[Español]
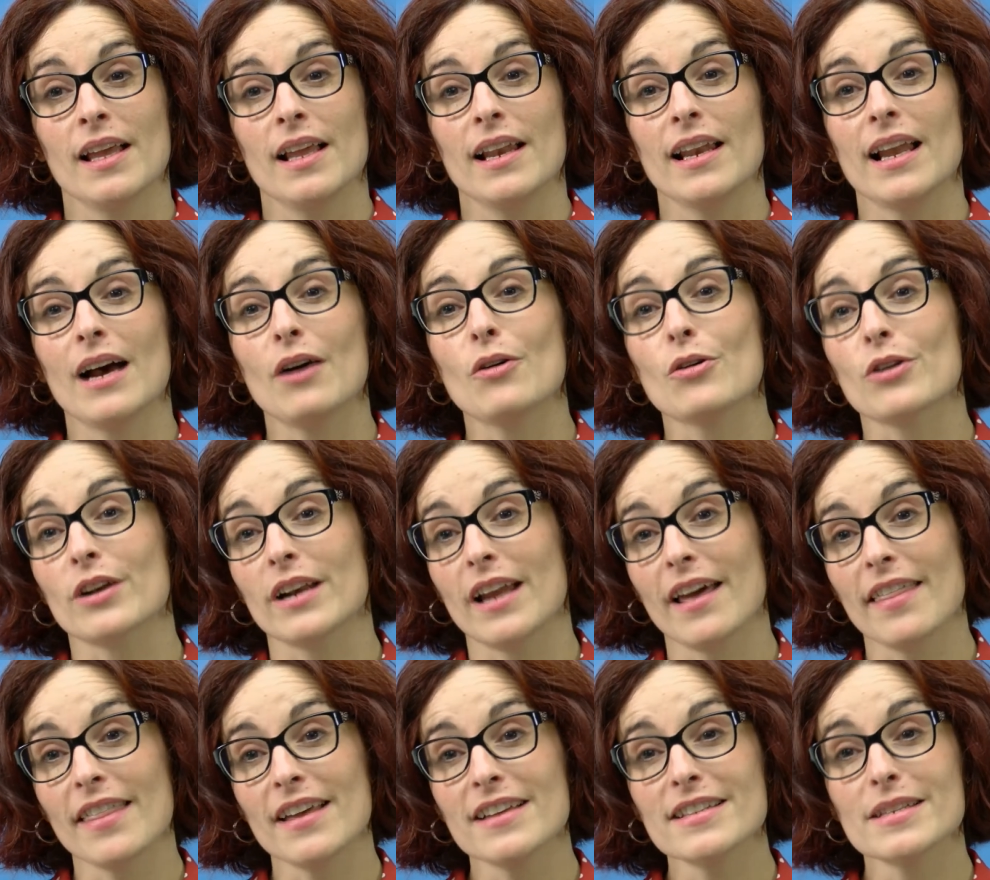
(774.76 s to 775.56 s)
La
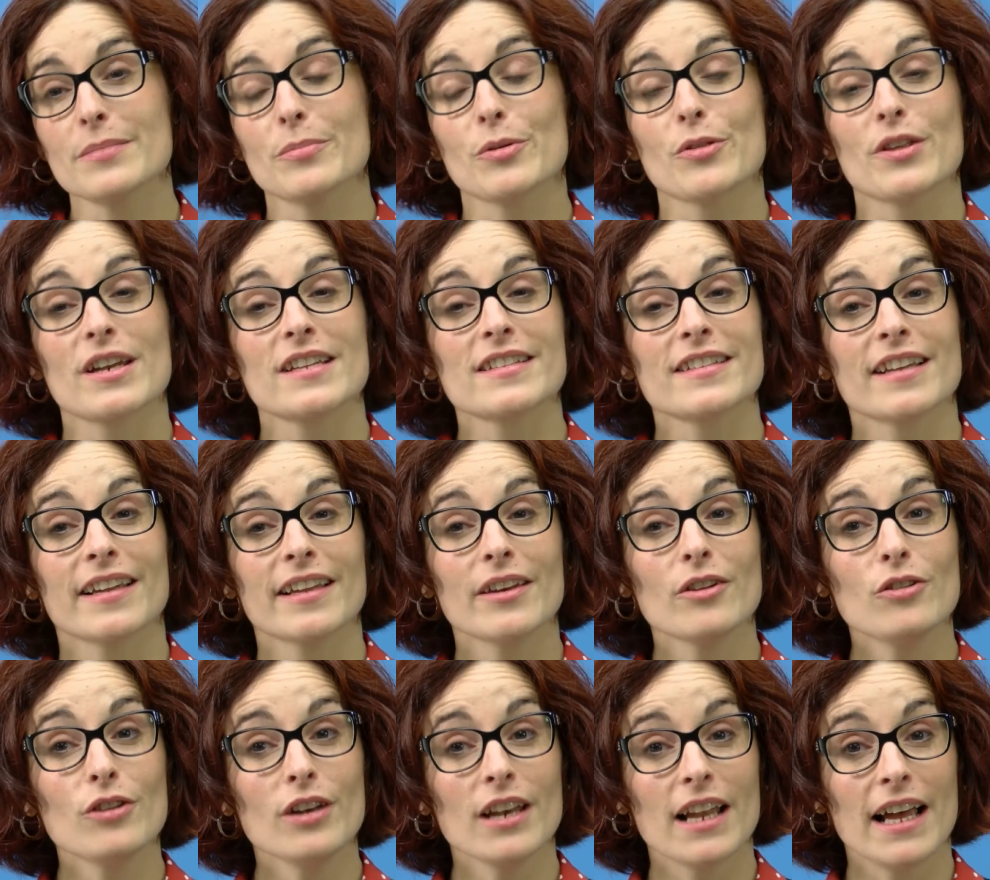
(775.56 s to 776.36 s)
jornada se podrá
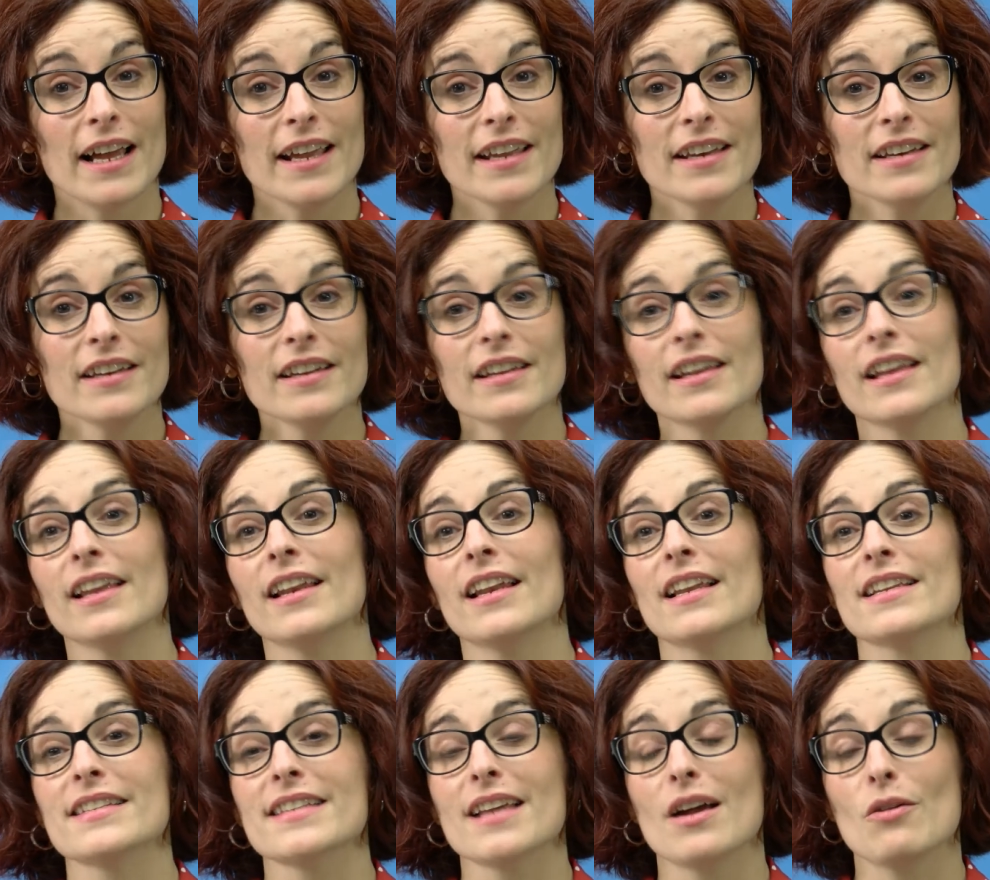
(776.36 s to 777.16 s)
seguir online
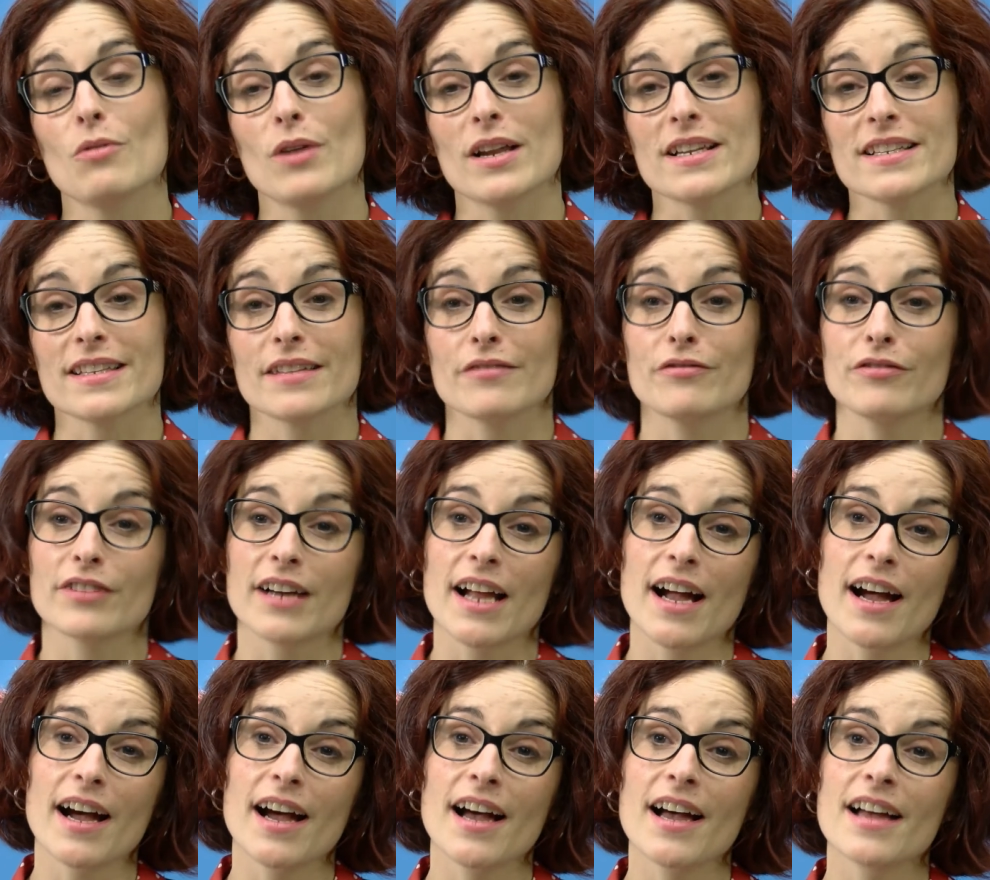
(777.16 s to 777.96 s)
en las aulas de
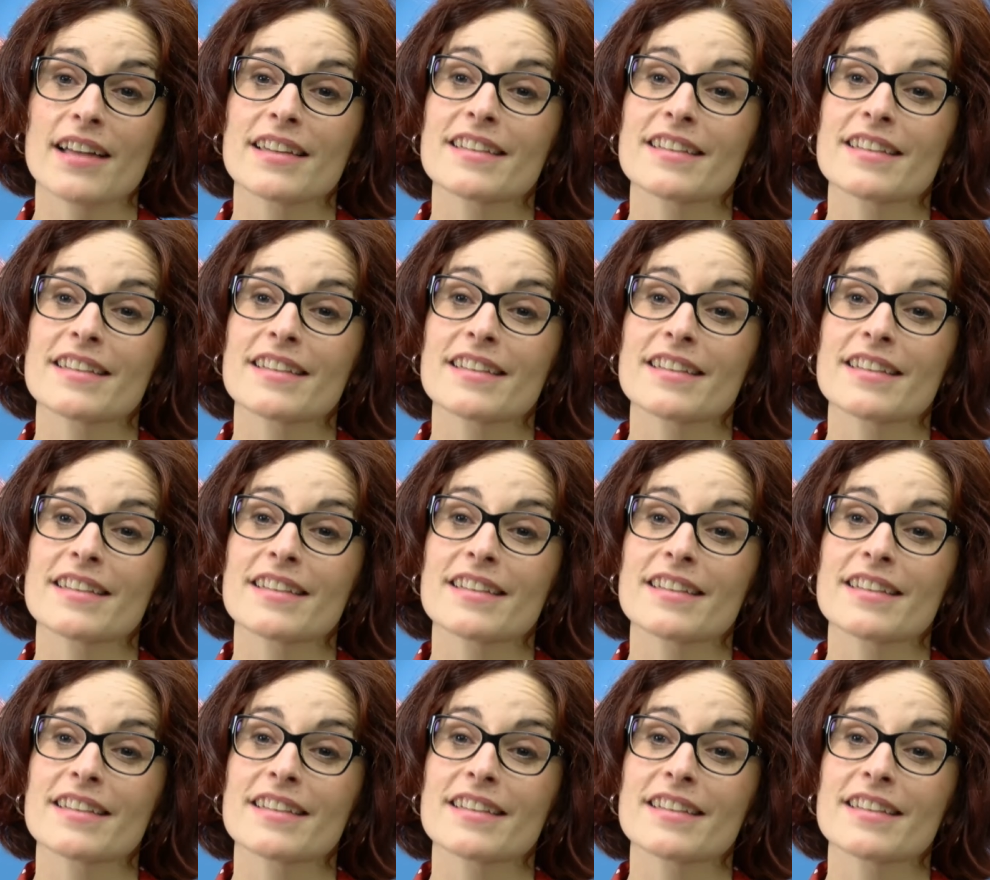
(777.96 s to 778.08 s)
Fraga